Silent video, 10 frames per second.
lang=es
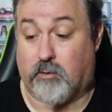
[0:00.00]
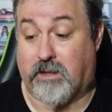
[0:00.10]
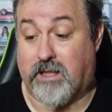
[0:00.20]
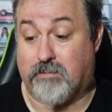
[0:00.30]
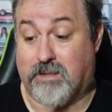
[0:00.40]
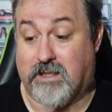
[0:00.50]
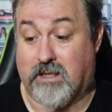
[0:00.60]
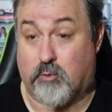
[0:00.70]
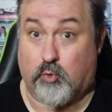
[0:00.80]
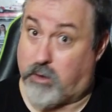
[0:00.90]
no tenéis más
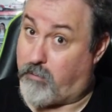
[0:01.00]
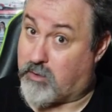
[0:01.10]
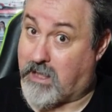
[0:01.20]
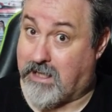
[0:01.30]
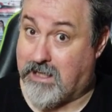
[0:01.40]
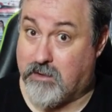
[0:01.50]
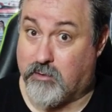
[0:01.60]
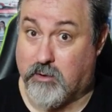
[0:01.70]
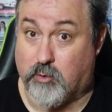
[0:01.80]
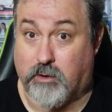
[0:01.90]
que suscribiros al canal si
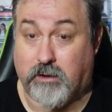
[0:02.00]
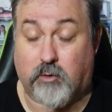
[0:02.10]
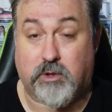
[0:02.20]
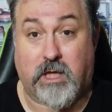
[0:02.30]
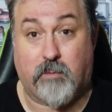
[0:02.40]
no estáis suscritos